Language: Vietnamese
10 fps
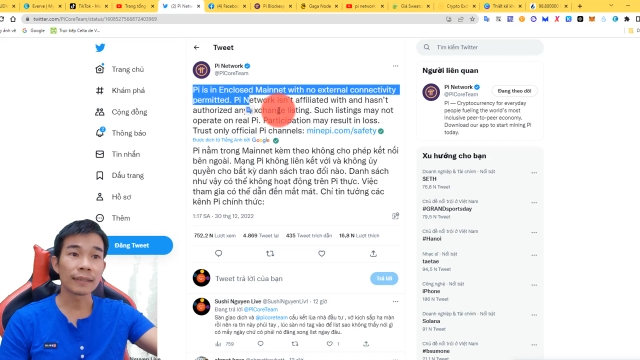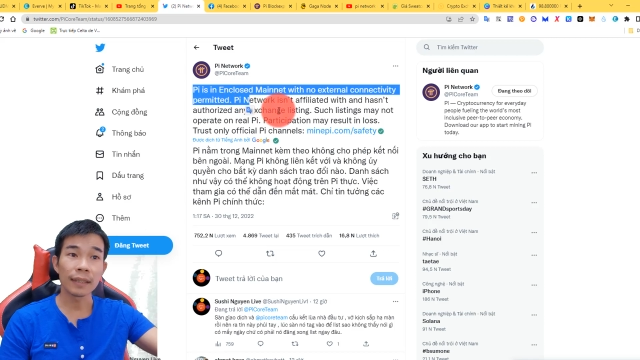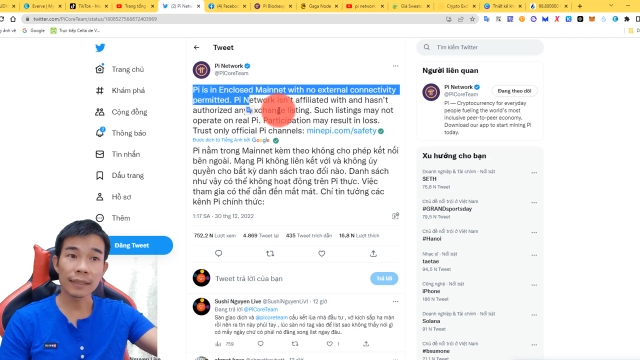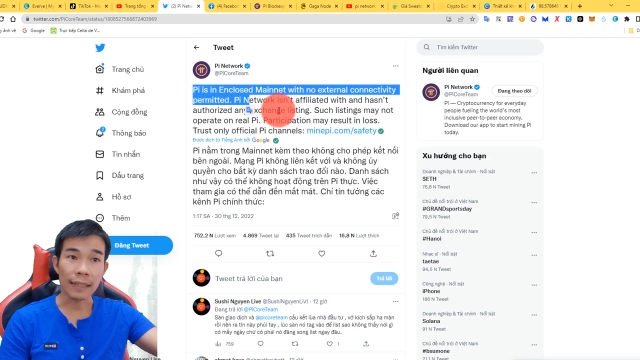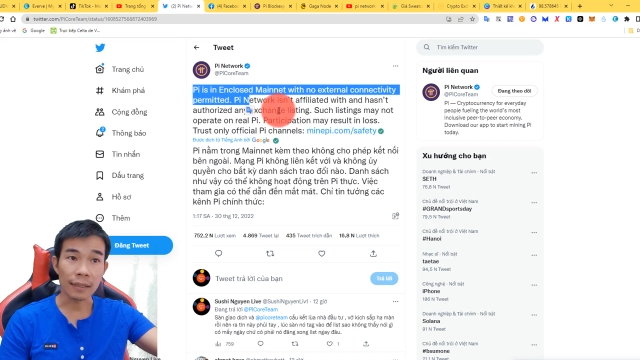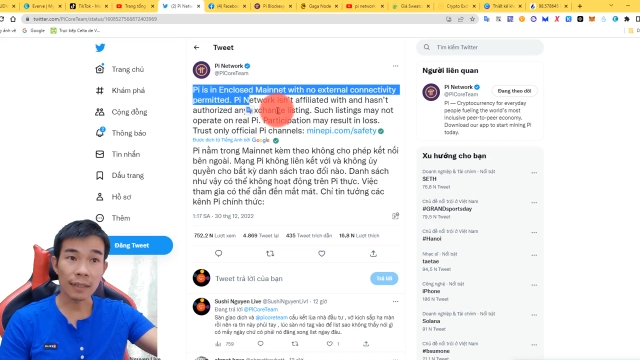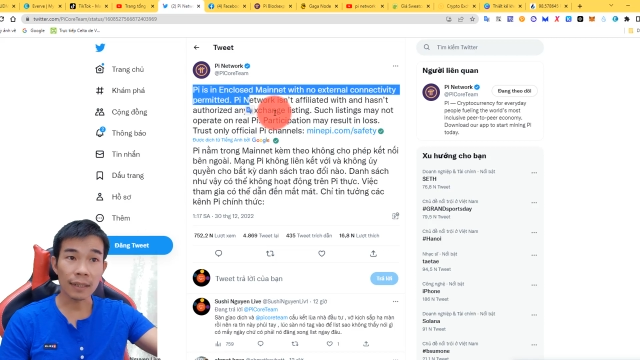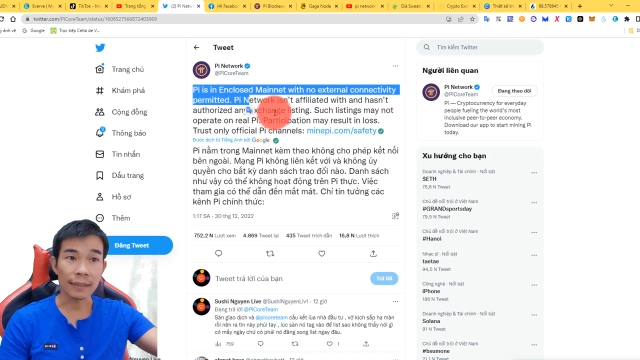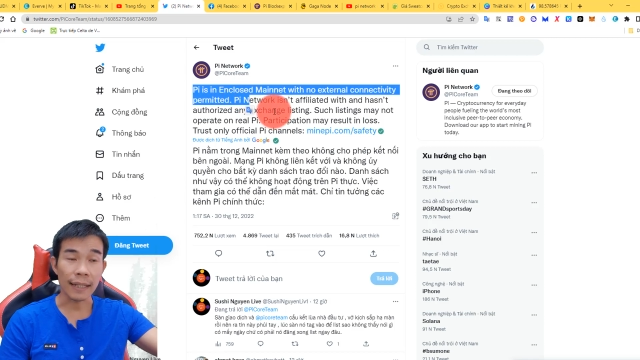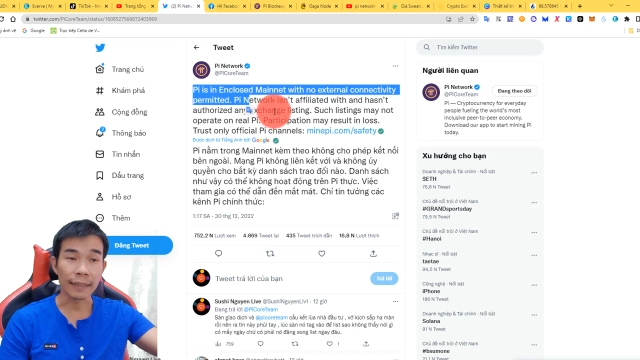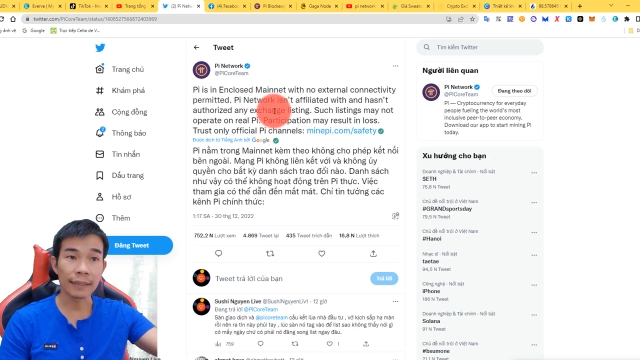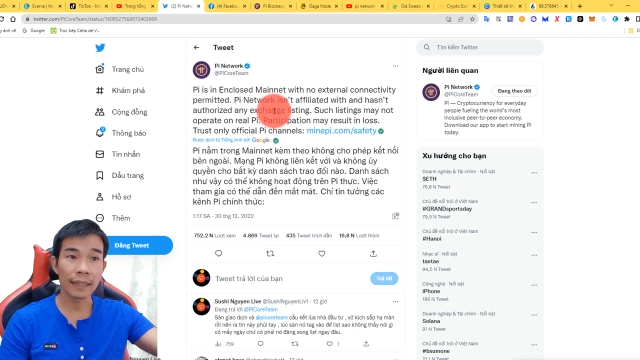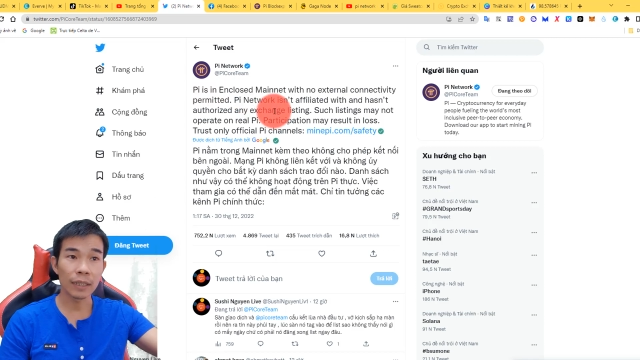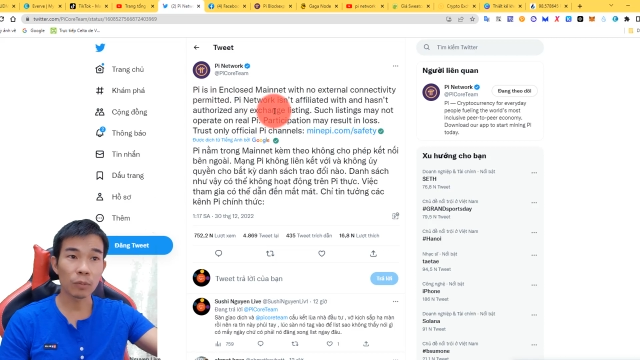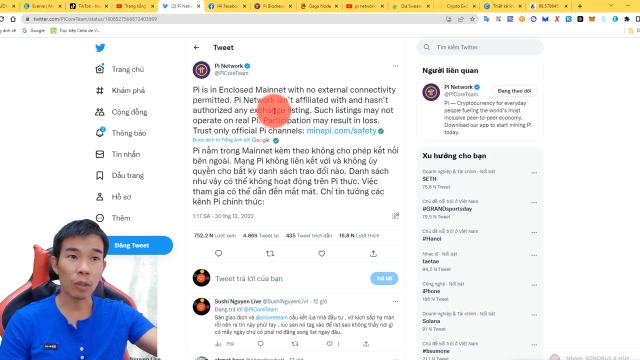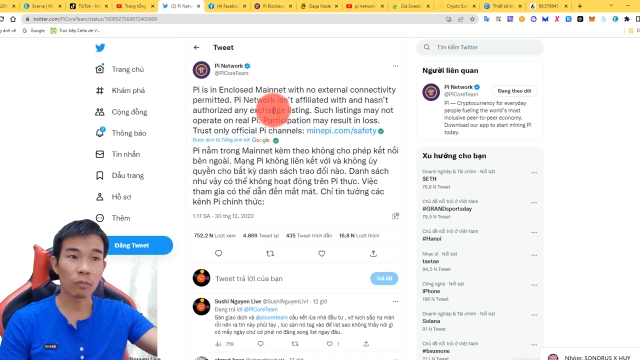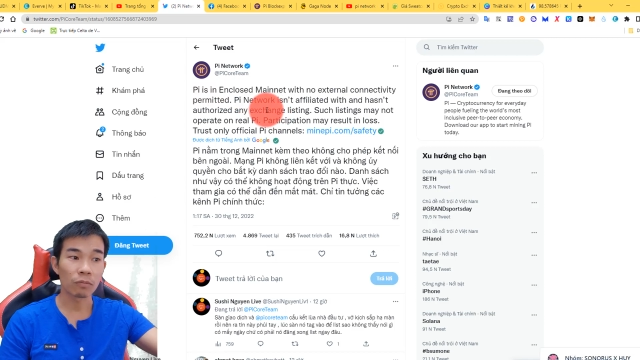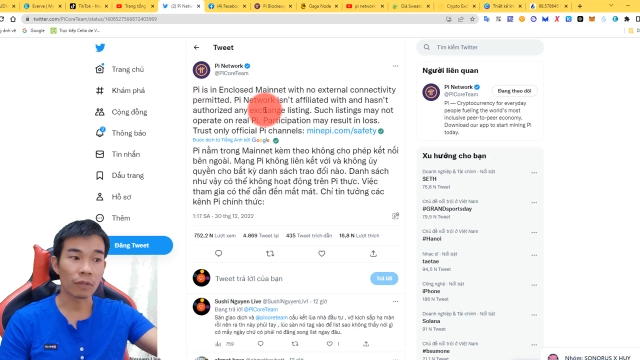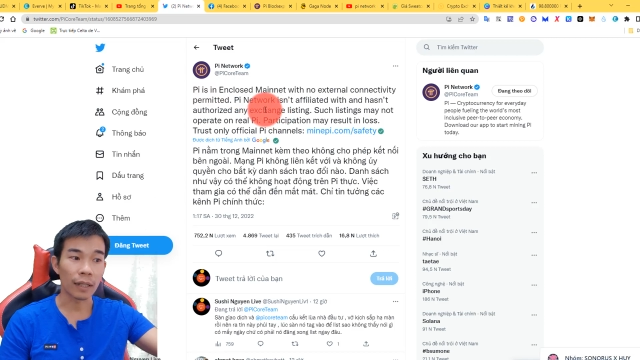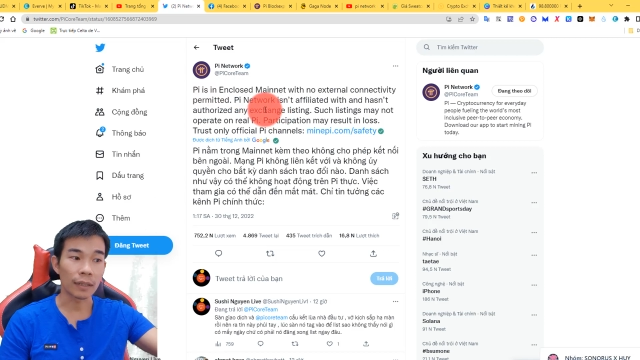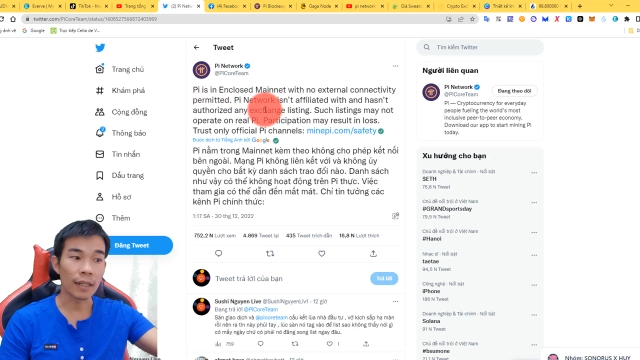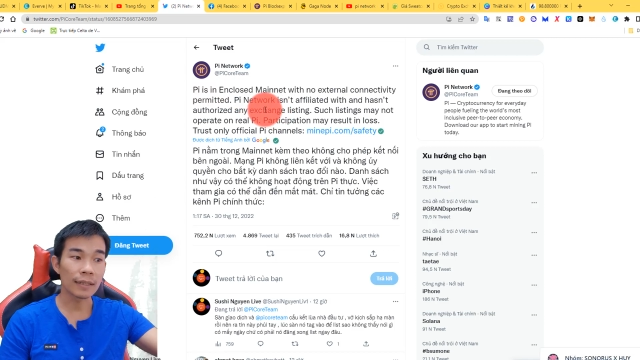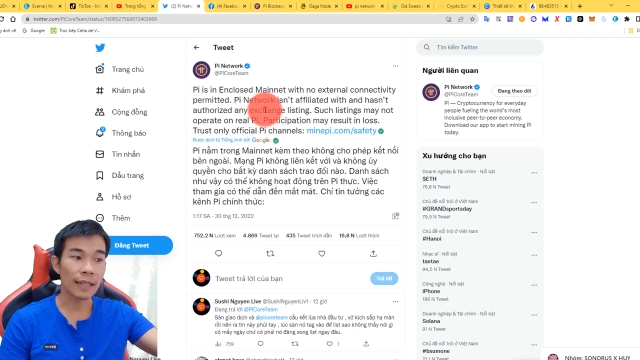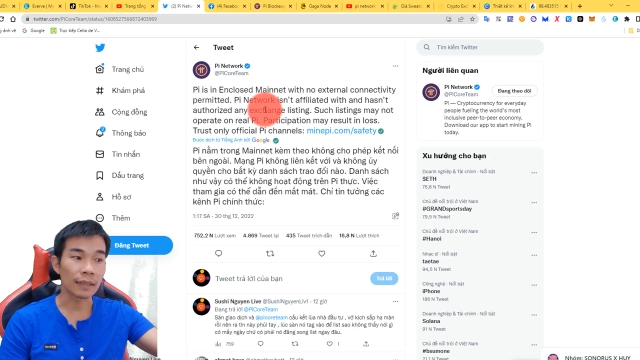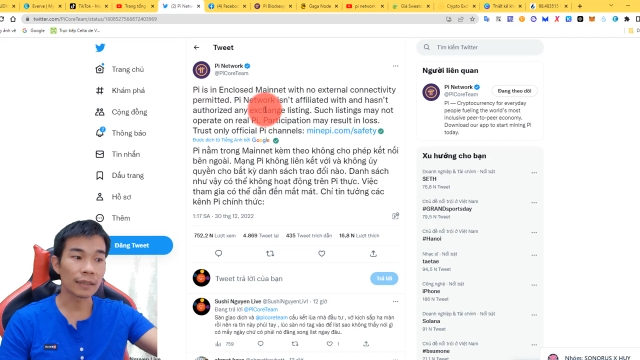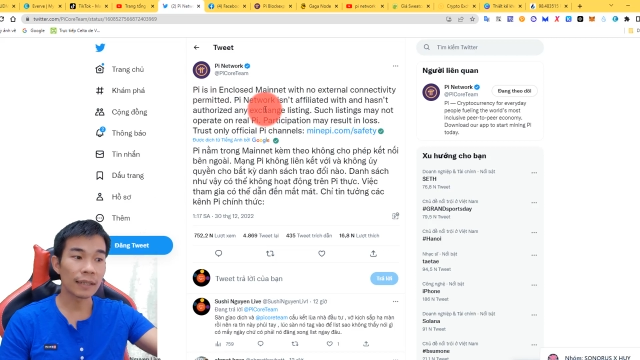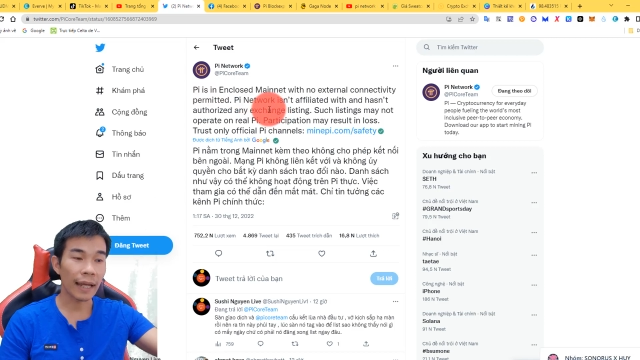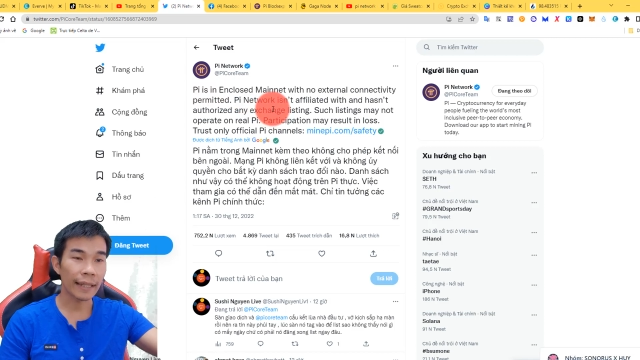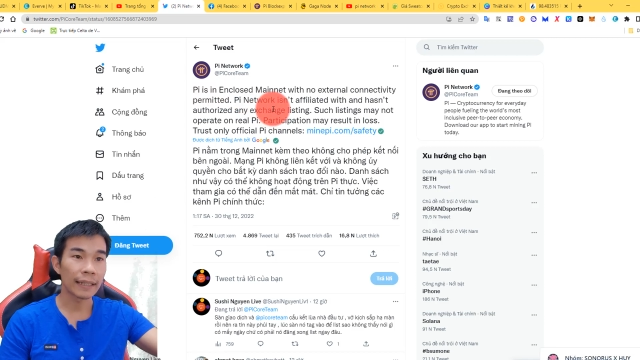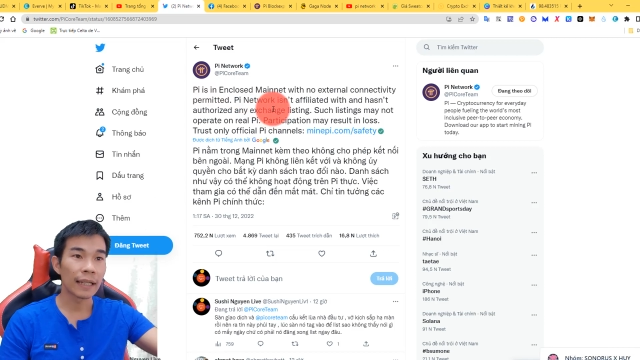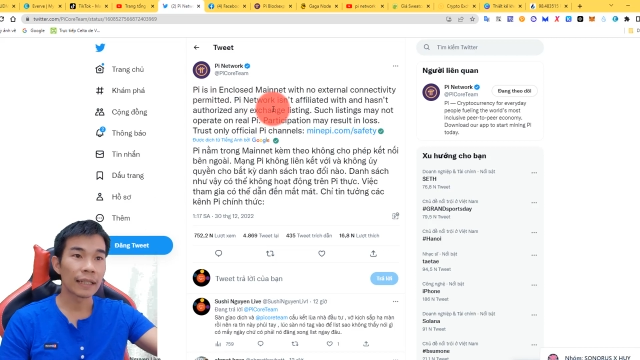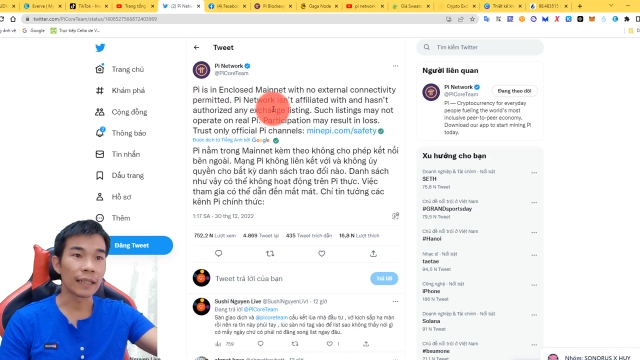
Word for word: list sàn thứ nhất là sàn XT đúng không, và đến sàn thứ hai